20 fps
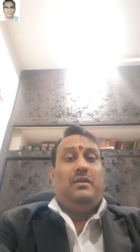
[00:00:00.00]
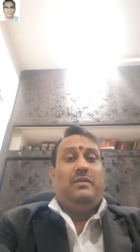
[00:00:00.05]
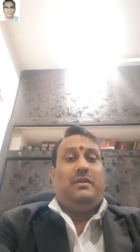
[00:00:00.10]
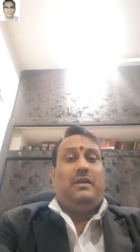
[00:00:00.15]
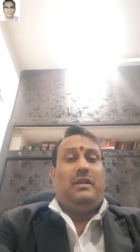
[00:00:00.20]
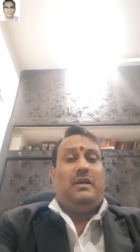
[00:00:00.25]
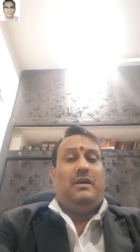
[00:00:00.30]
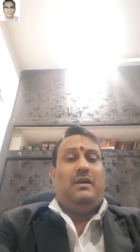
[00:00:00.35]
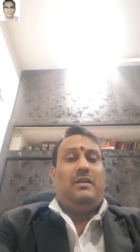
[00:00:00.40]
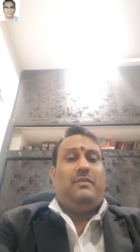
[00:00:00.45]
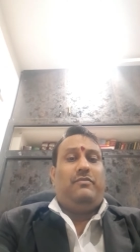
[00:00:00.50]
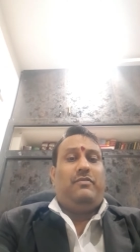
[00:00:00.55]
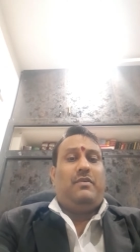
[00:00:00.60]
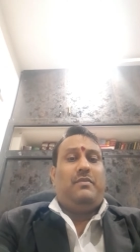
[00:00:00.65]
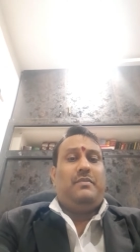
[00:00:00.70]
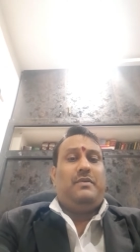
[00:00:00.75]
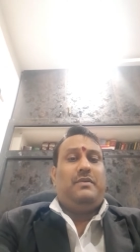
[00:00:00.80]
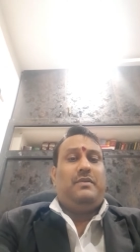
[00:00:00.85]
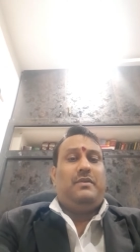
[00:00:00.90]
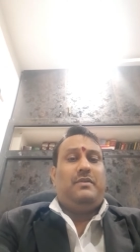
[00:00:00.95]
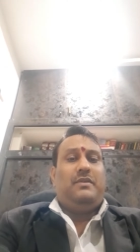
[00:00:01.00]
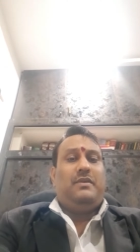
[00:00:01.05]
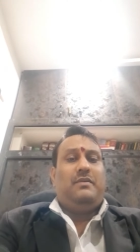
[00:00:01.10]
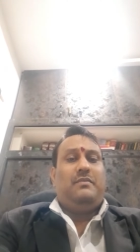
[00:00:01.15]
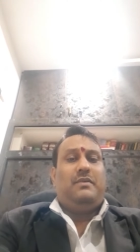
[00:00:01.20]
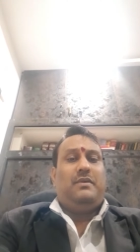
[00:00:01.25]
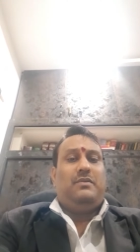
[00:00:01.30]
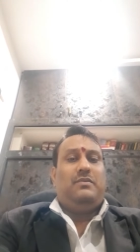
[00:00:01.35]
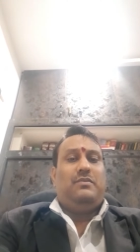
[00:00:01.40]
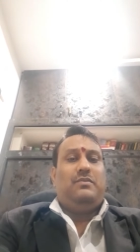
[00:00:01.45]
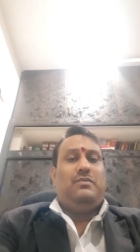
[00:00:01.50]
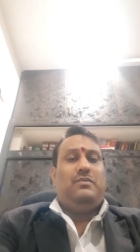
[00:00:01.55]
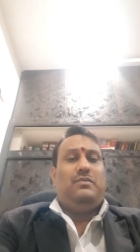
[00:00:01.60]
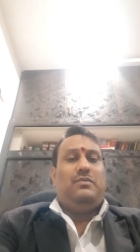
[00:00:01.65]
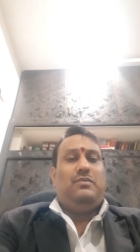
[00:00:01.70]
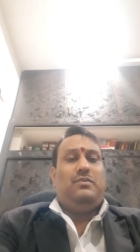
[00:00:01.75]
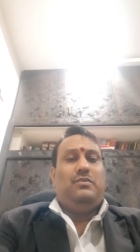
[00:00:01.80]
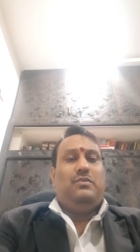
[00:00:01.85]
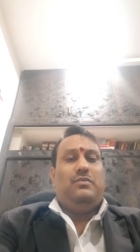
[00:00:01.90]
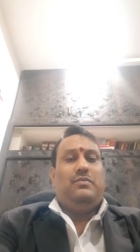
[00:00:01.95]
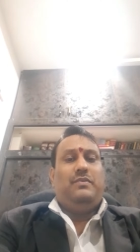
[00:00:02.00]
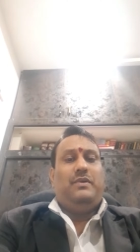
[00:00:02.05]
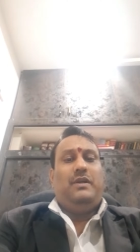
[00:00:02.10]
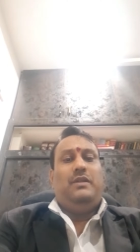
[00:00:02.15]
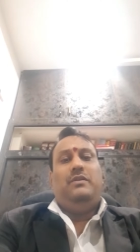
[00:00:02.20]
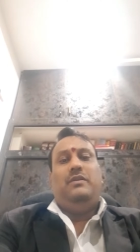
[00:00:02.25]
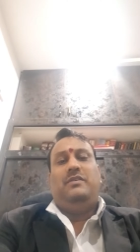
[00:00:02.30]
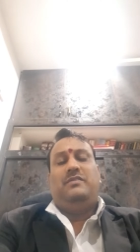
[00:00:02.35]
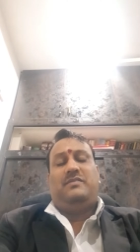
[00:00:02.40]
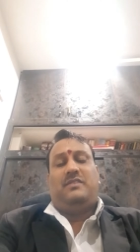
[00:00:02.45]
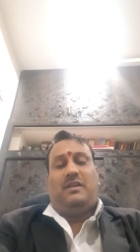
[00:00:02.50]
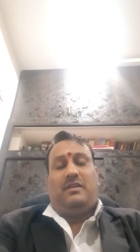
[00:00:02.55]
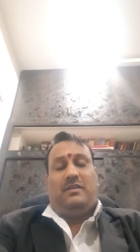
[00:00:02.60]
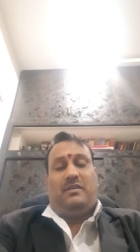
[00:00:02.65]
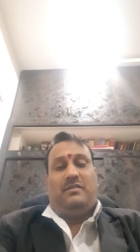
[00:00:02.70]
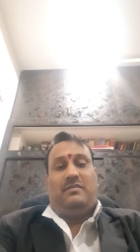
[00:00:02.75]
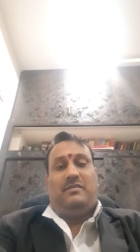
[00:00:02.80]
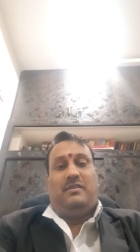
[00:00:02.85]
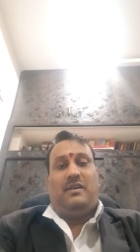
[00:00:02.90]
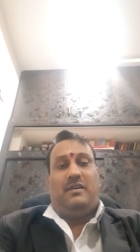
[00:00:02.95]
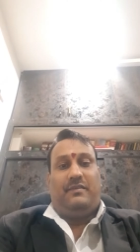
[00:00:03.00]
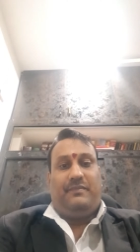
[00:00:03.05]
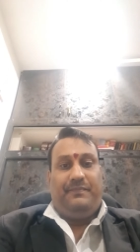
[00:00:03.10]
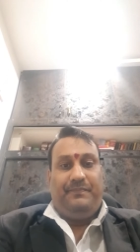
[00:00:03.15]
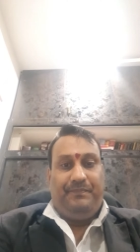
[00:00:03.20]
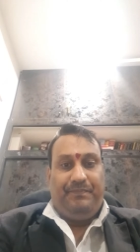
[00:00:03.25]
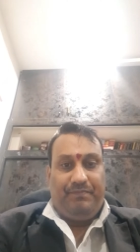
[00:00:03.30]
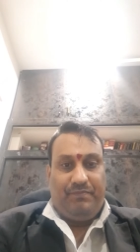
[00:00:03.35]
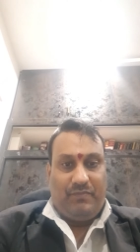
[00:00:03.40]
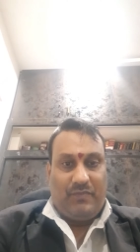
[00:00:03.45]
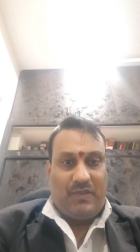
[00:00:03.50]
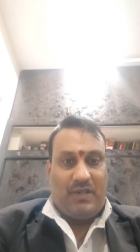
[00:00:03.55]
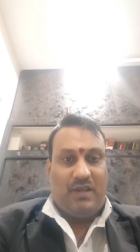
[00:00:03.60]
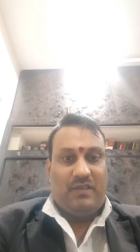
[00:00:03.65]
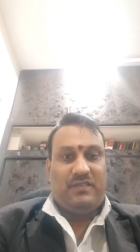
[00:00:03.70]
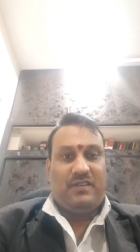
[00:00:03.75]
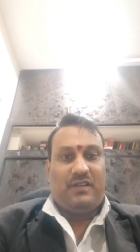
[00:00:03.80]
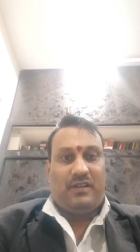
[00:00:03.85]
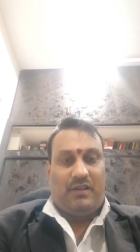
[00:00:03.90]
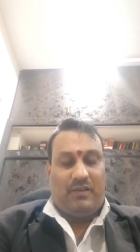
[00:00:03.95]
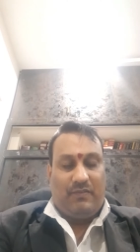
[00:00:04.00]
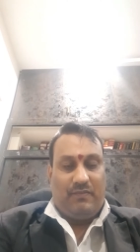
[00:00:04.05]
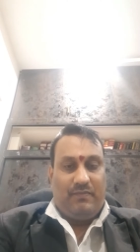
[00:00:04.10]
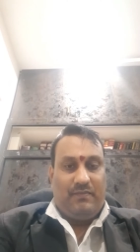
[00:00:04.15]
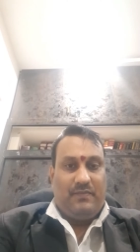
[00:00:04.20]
తెలంగాణ ఫామ్ అయిన తర్వాత మాకు ఇల్లు ఇస్తా అన్నారు సార్ కేసీఆర్ గారు